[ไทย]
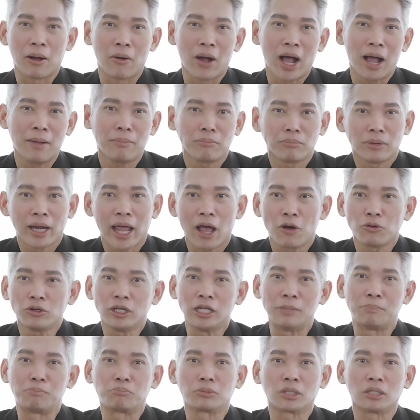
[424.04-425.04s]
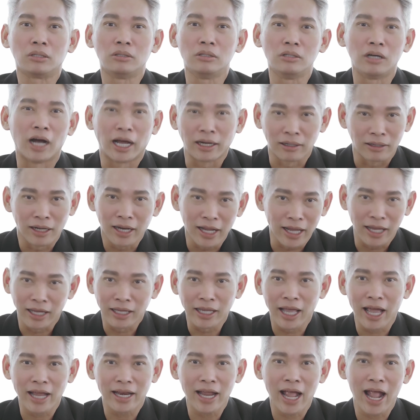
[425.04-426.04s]
แบบว่าแนวดิบเถื่อนอะไรอย่าง
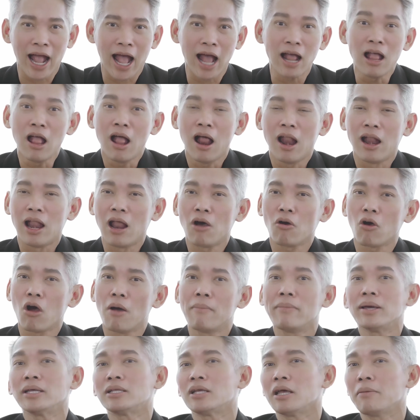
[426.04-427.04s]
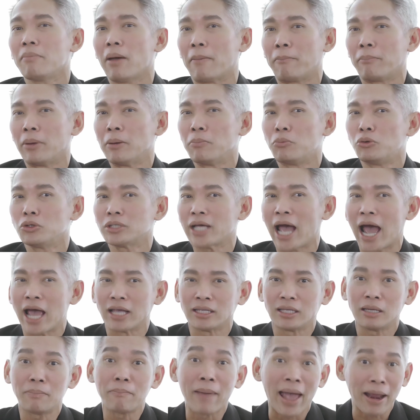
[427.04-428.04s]
เงี้ยนะฮะแล้วก็ไม่ได้แบบเป็นผู้ชาย
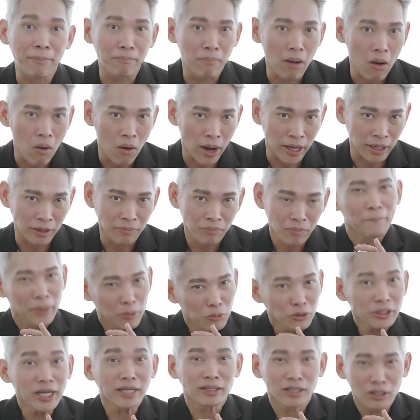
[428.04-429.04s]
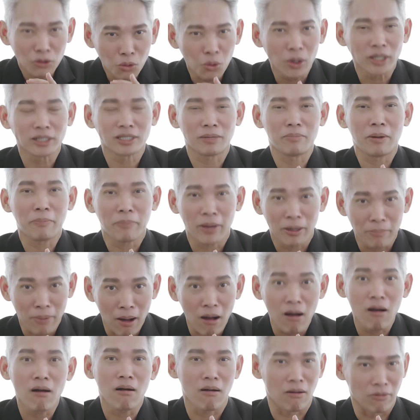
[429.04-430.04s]
ที่แบดบอยเป็นผู้ชายที่ควรจะมาเป็น
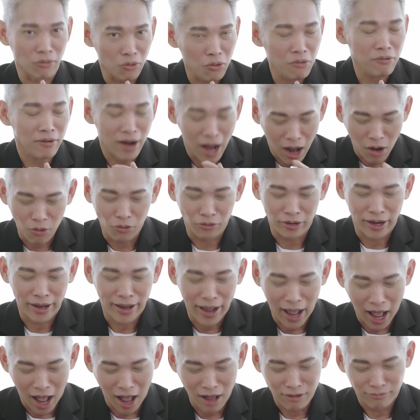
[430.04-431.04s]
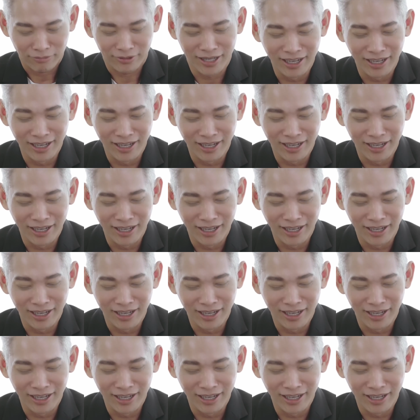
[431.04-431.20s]
พ่อของลูกเรานะคะ